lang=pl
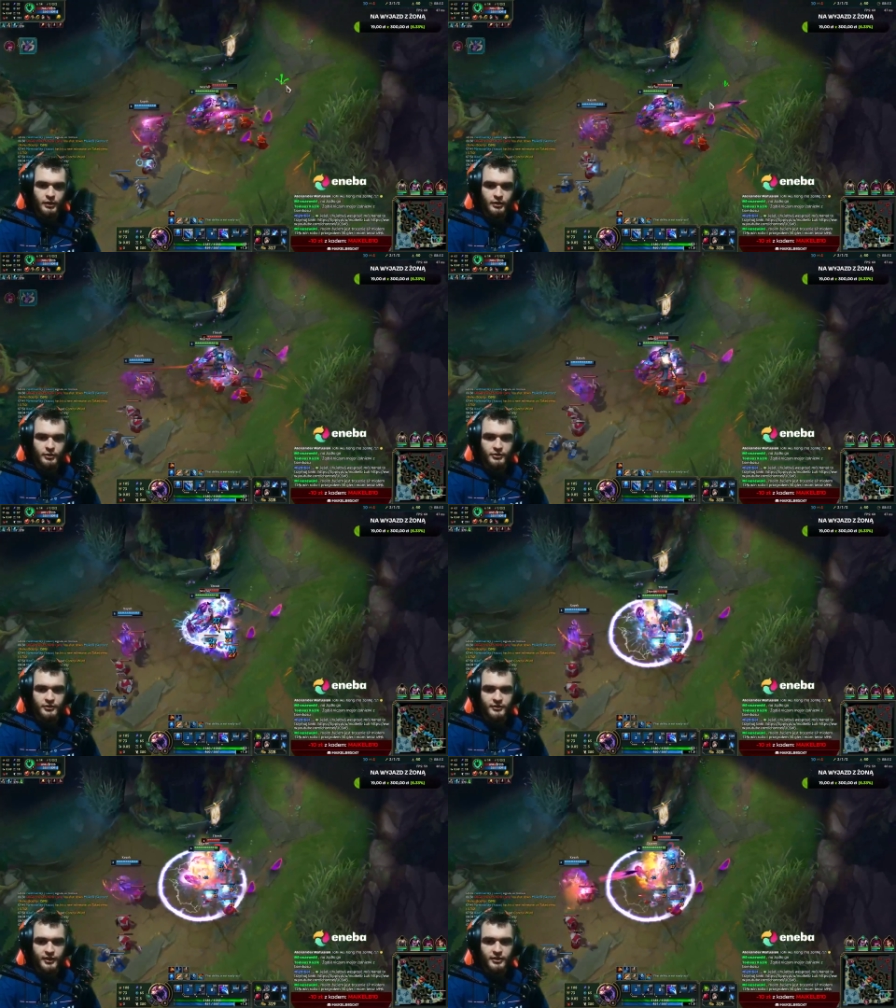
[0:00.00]
Do
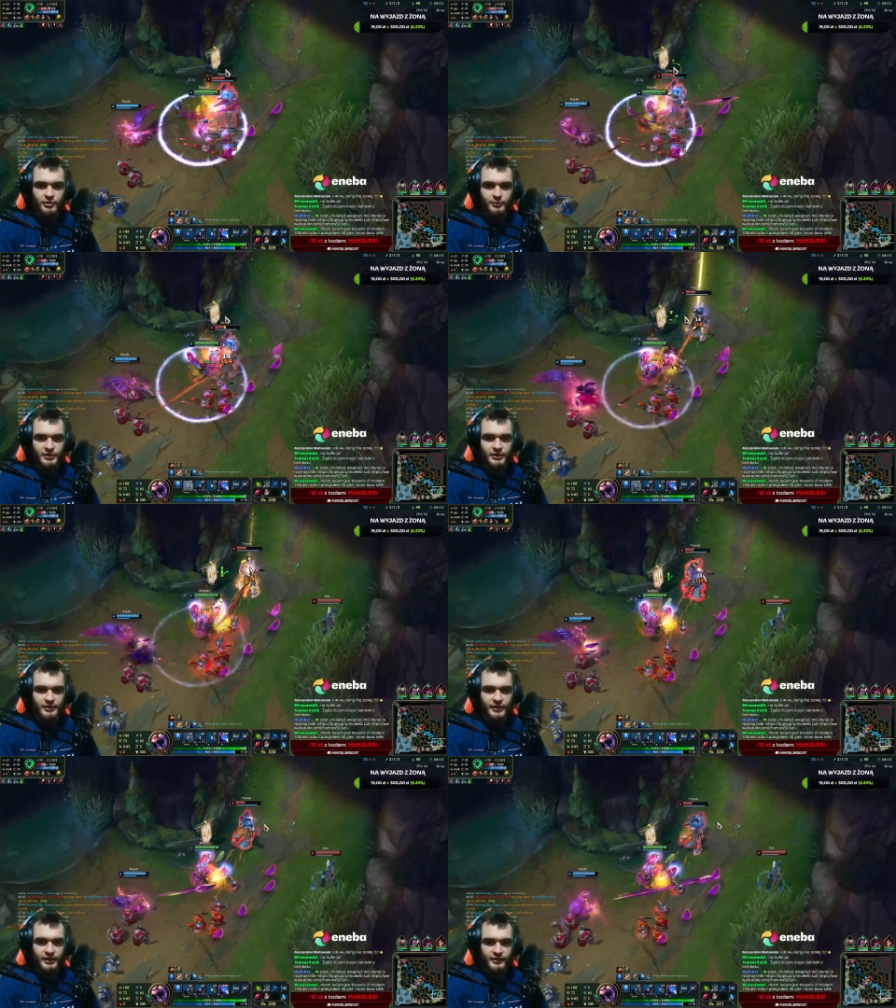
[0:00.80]
Jinxany to przejdę
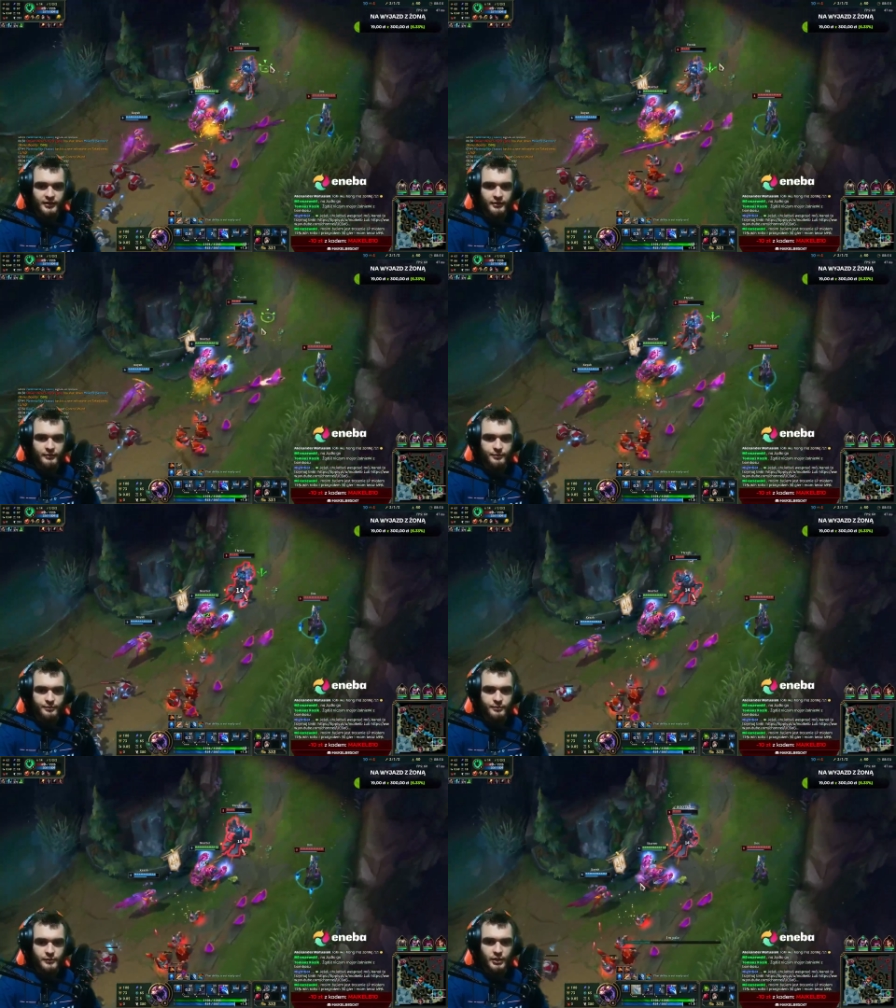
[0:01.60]
zaraz, nie?
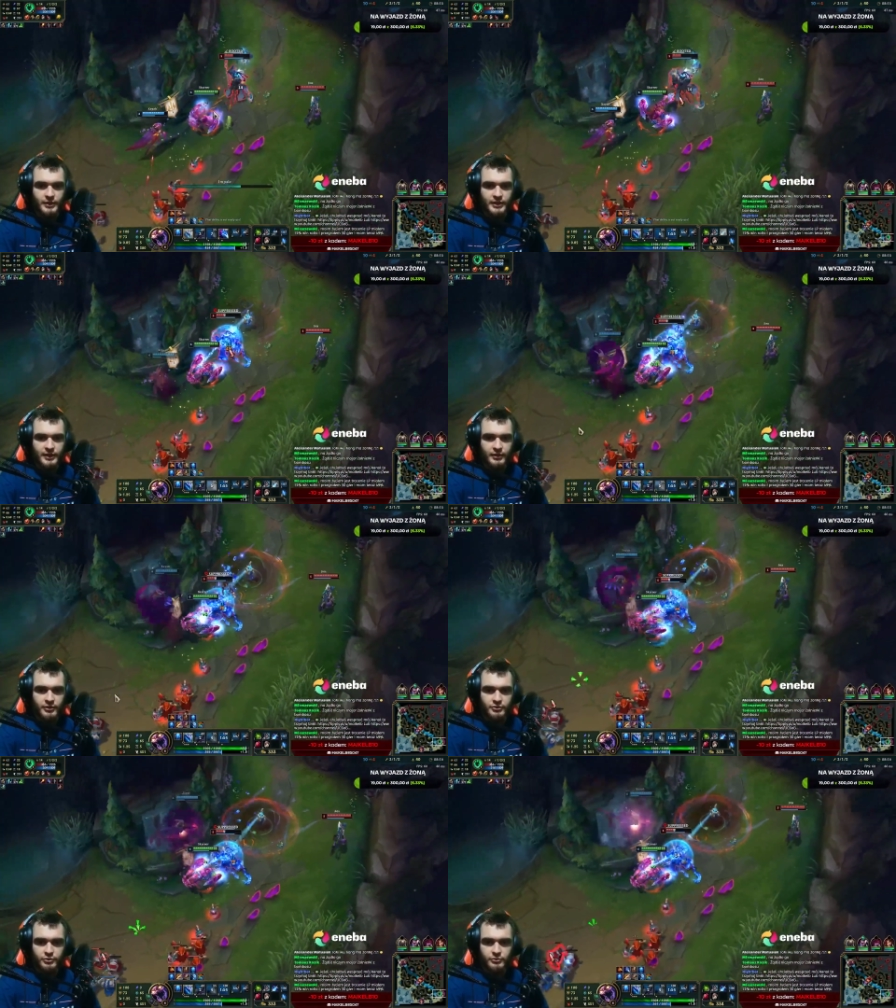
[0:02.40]
Dobra, dawaj,
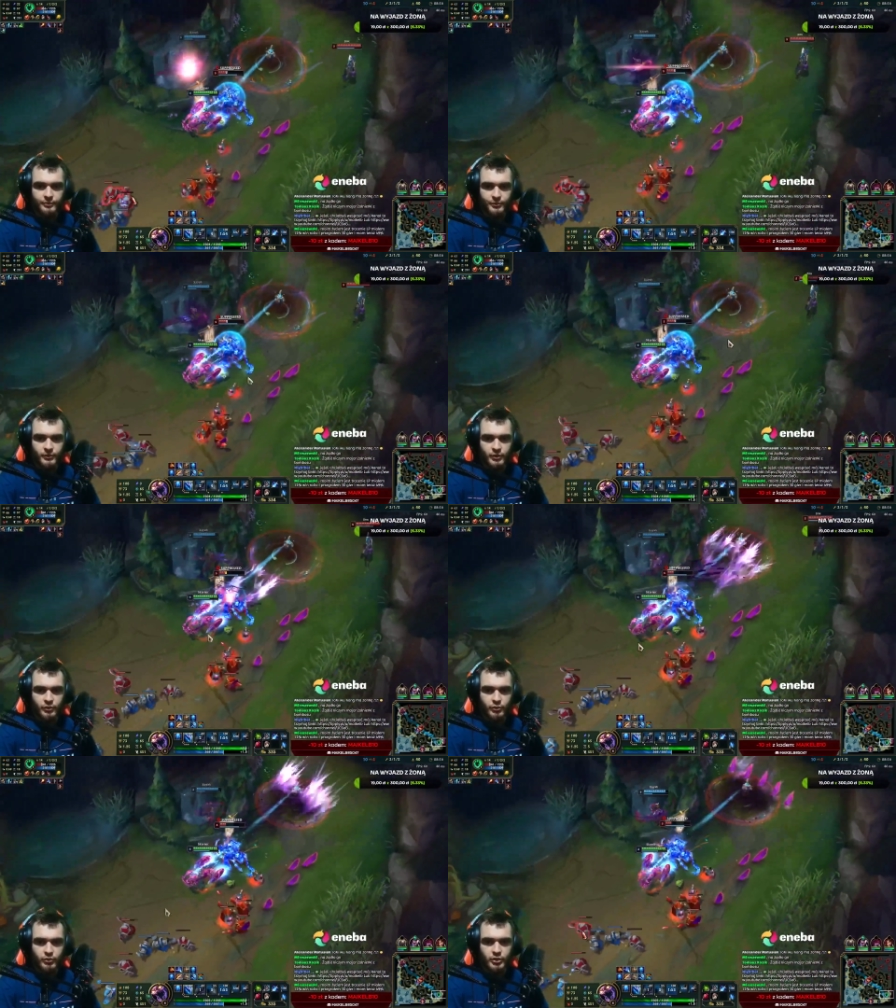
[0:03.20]
chodź tu.
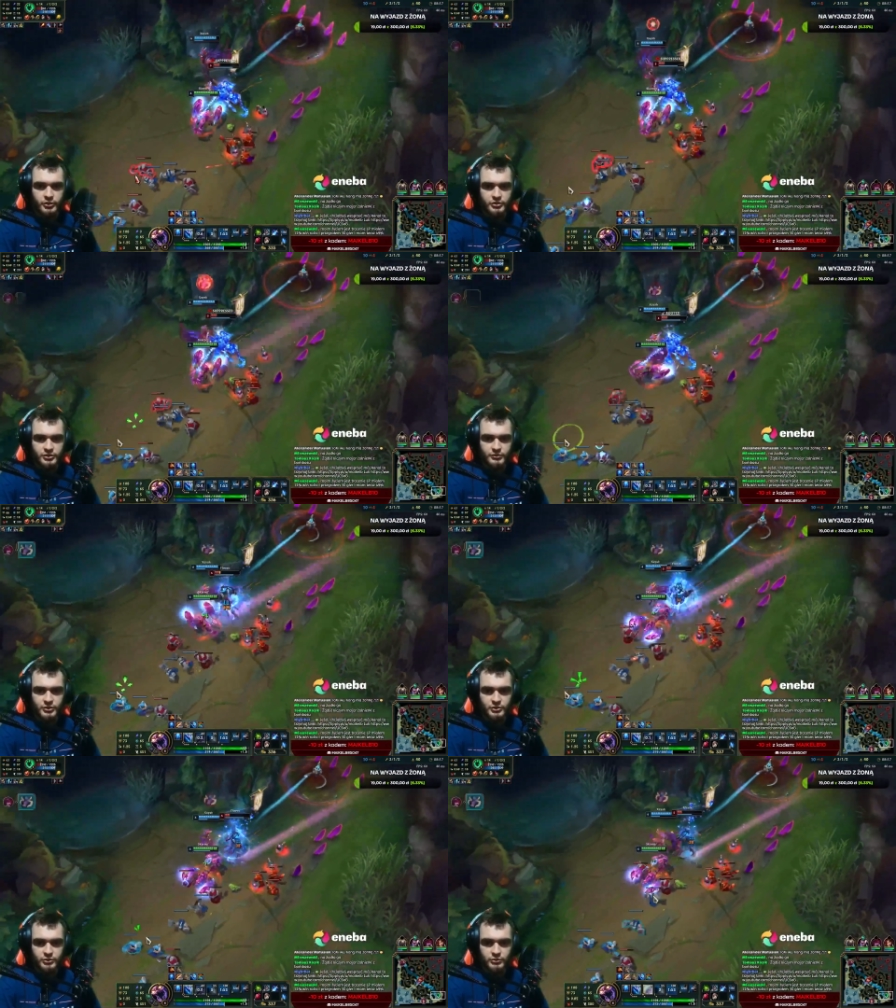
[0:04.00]
Łoż ty w
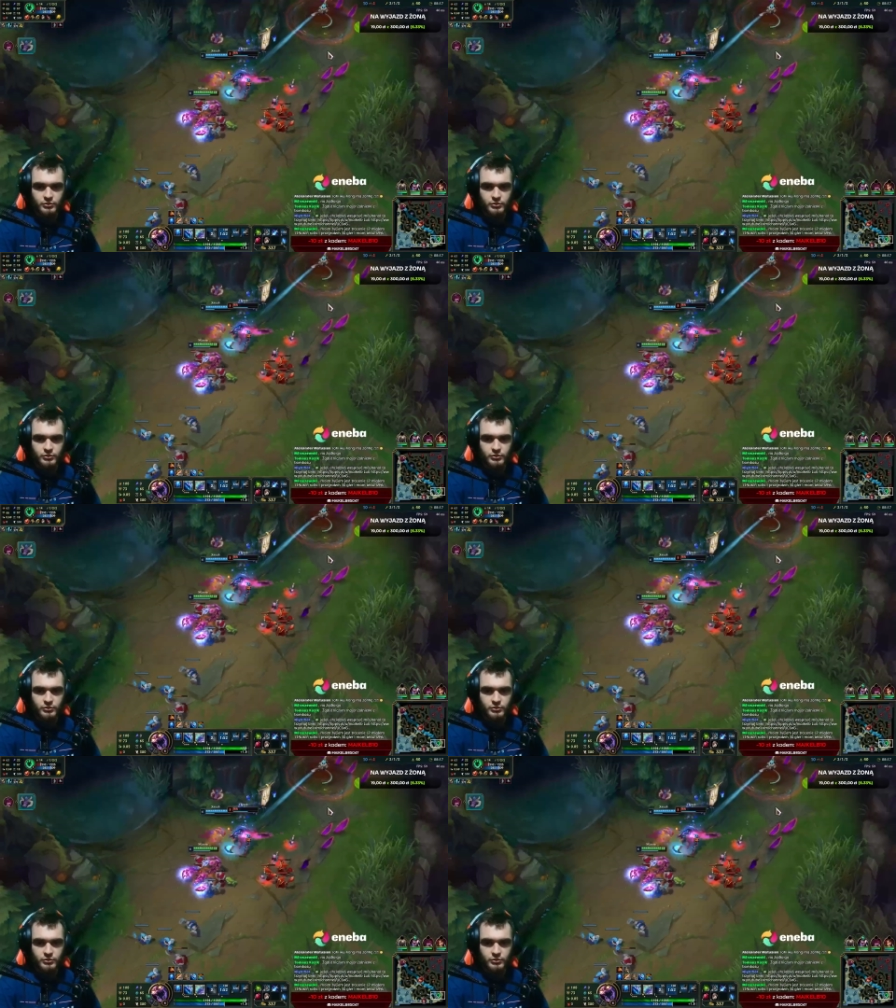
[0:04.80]
życiu.